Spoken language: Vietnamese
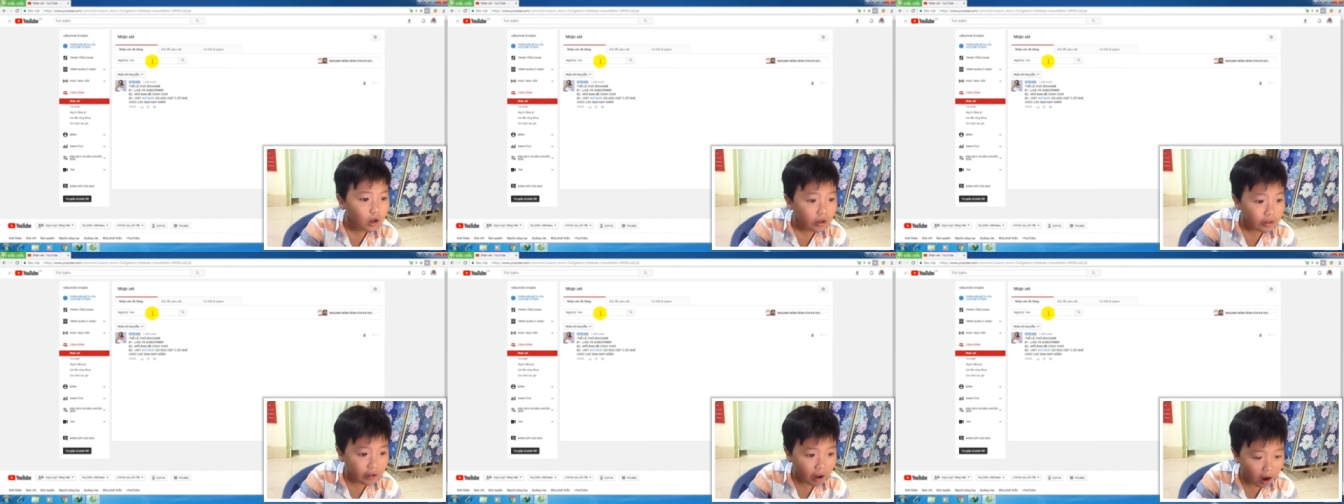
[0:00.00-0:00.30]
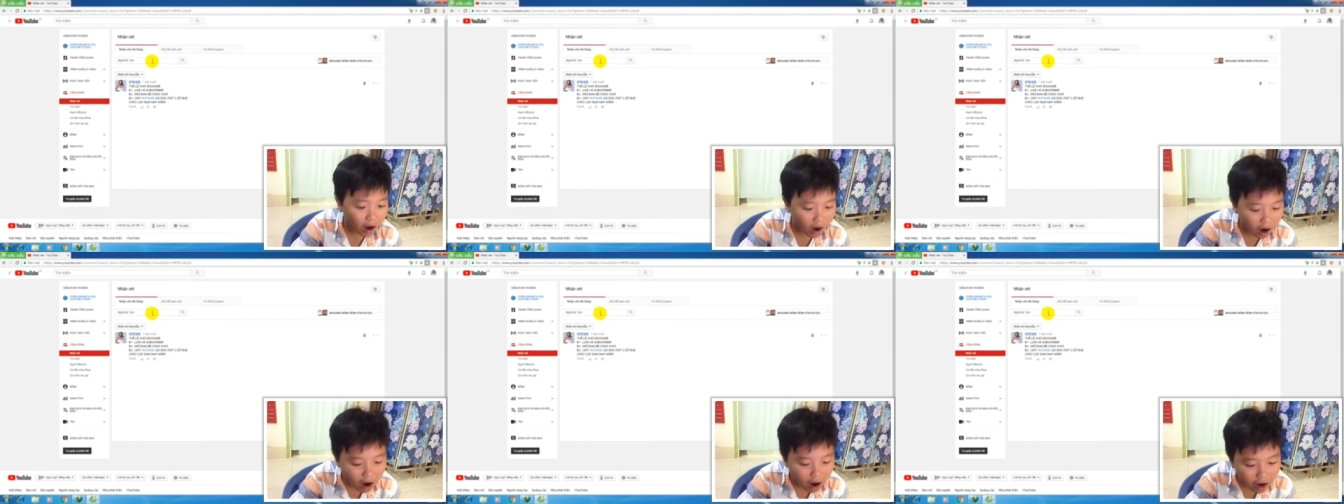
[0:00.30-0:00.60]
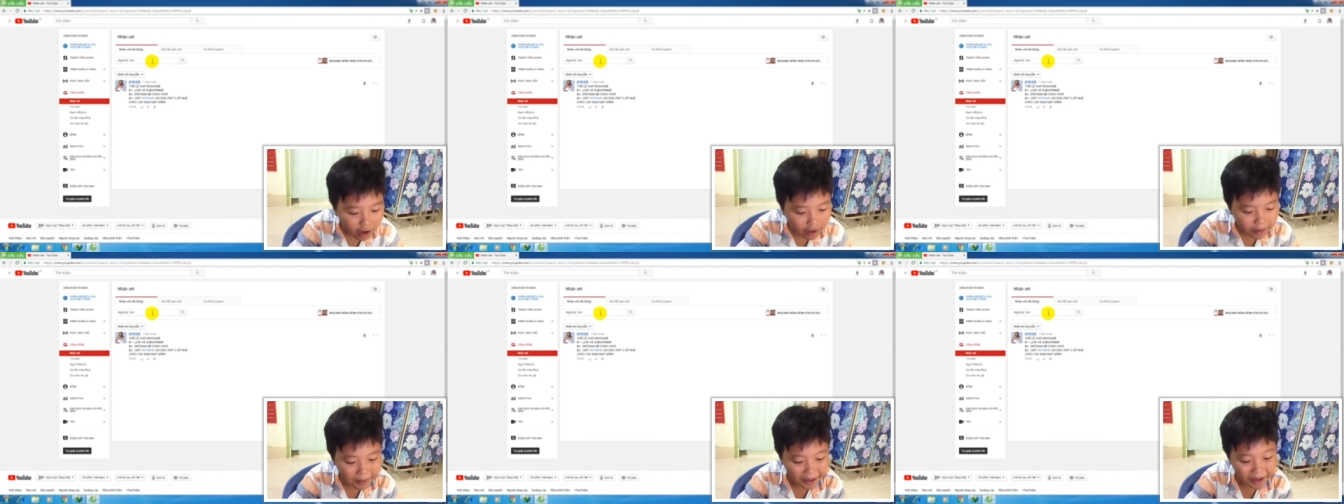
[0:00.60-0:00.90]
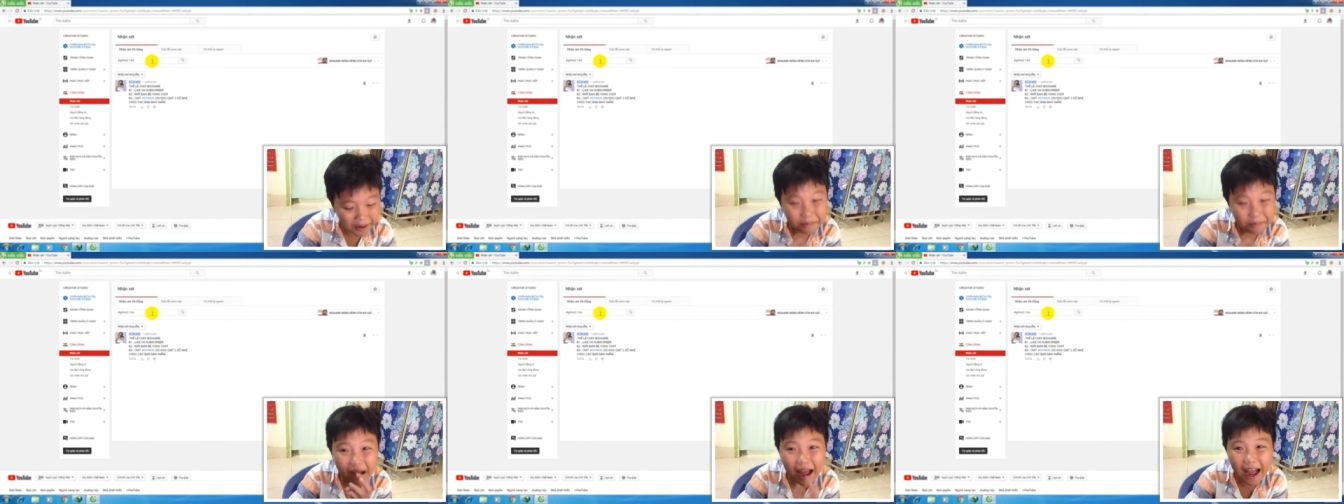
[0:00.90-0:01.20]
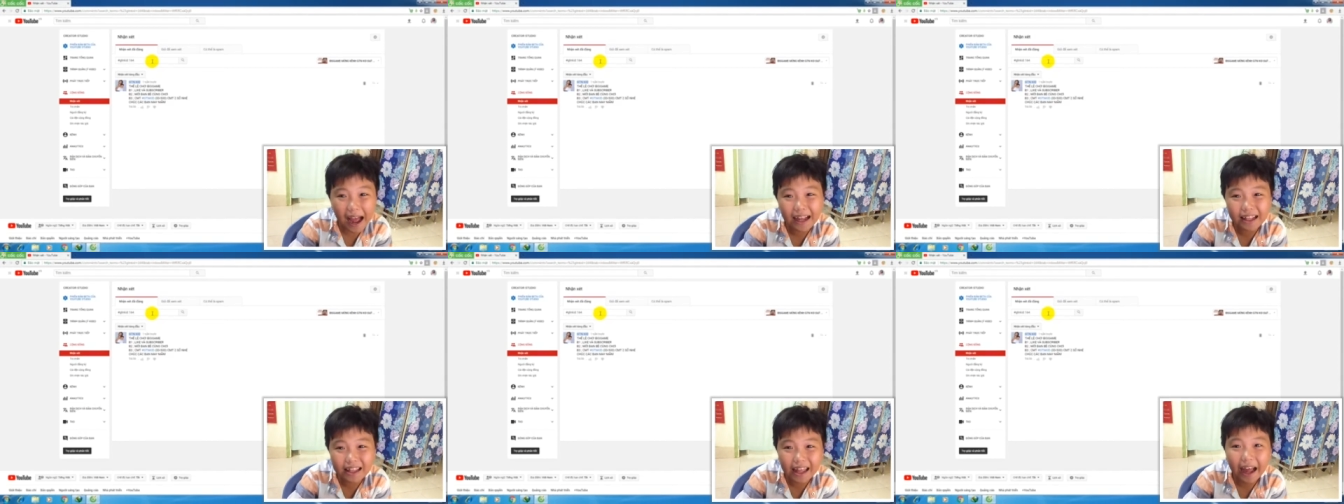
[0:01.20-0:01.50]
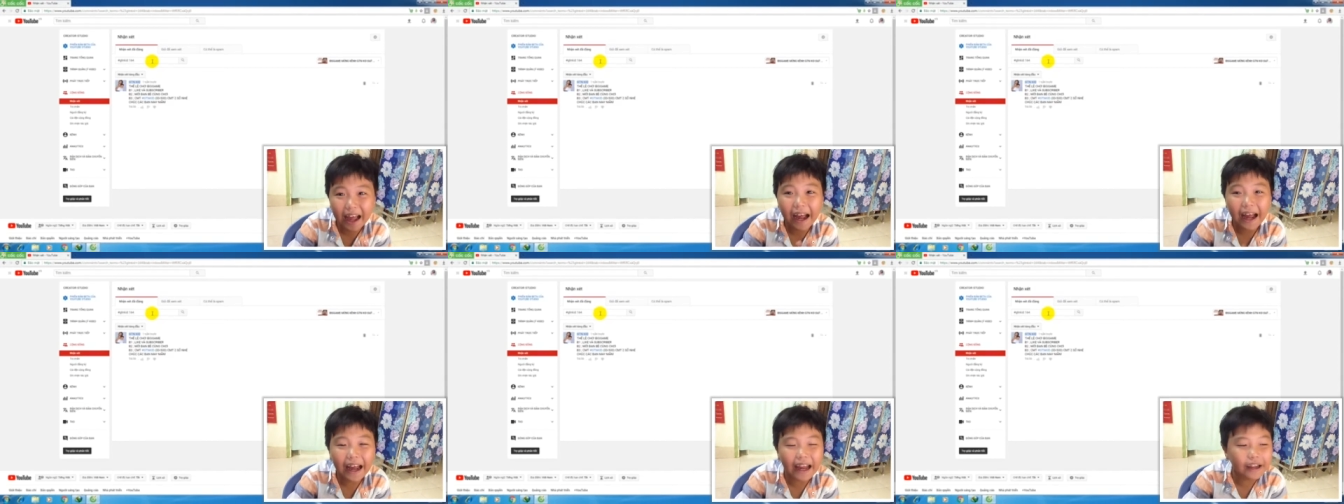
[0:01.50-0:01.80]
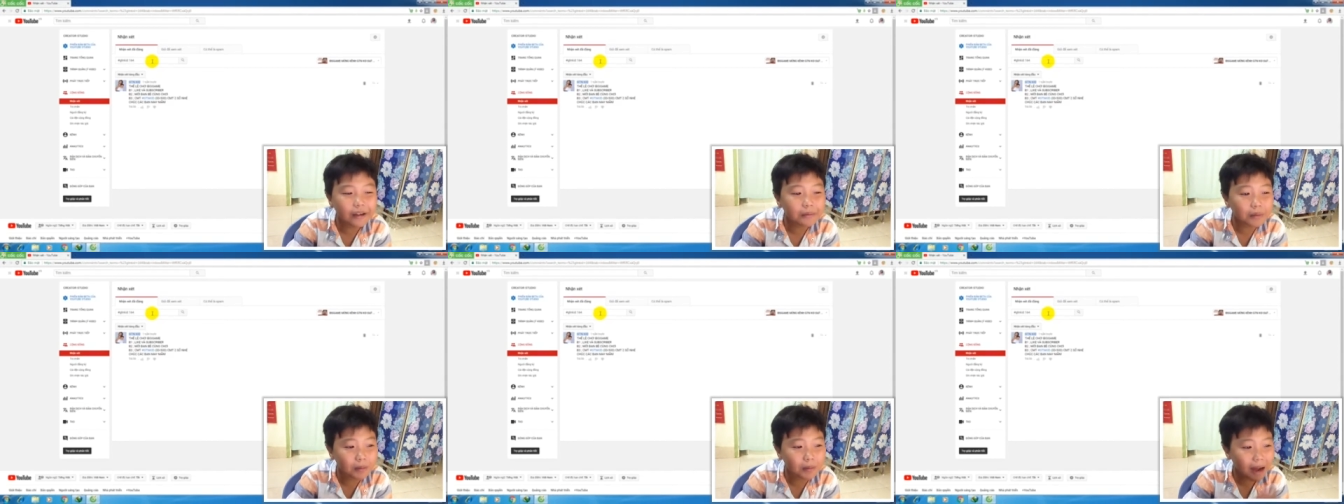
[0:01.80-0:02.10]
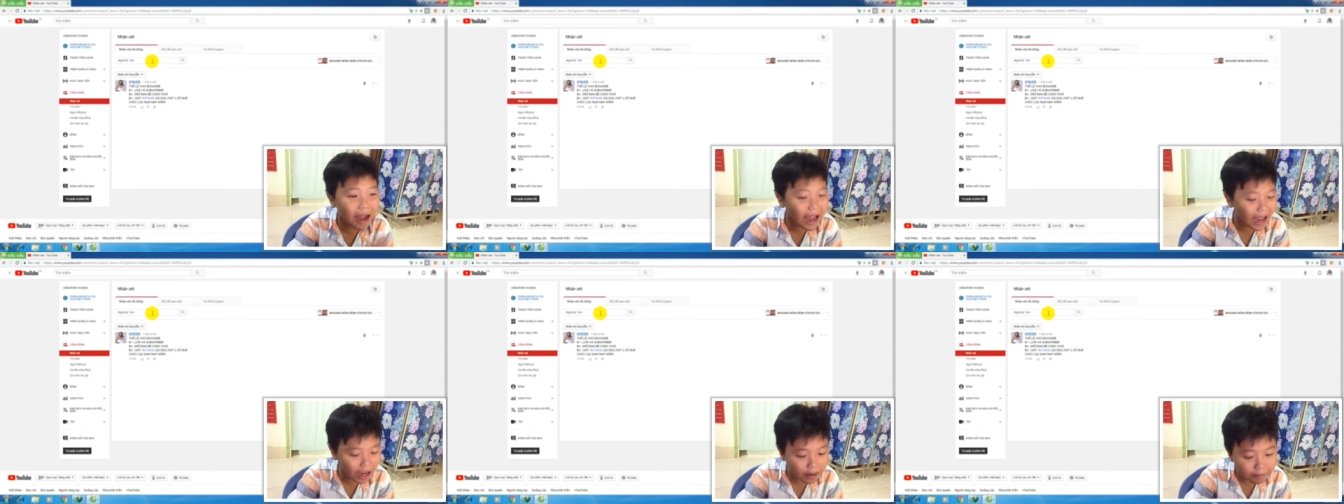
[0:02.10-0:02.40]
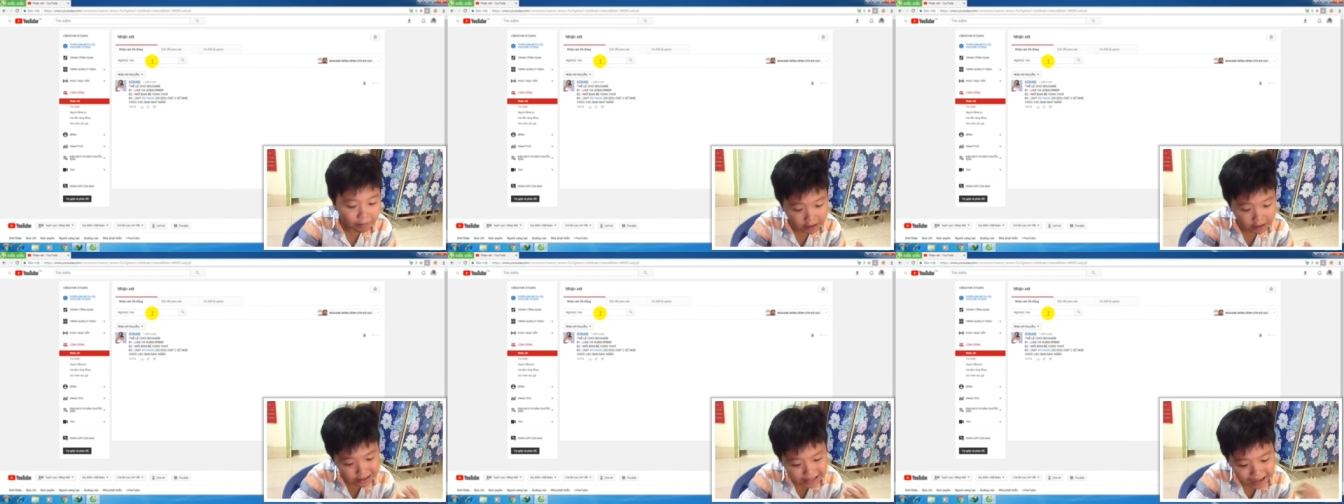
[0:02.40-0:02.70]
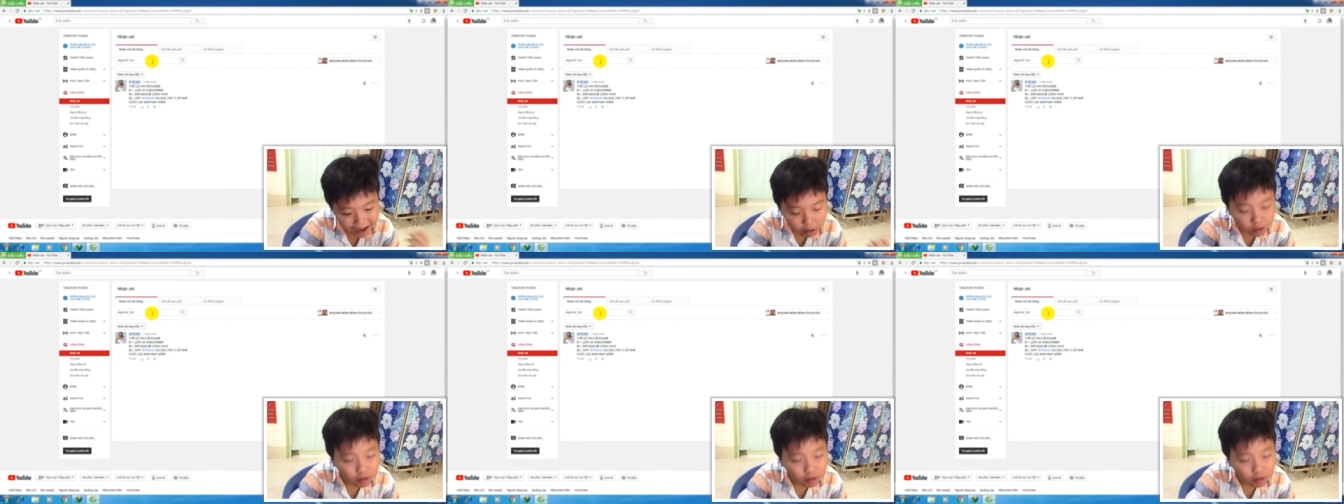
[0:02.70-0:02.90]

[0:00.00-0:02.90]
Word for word: Trời ơi các bạn ba giải mà ba mà sáu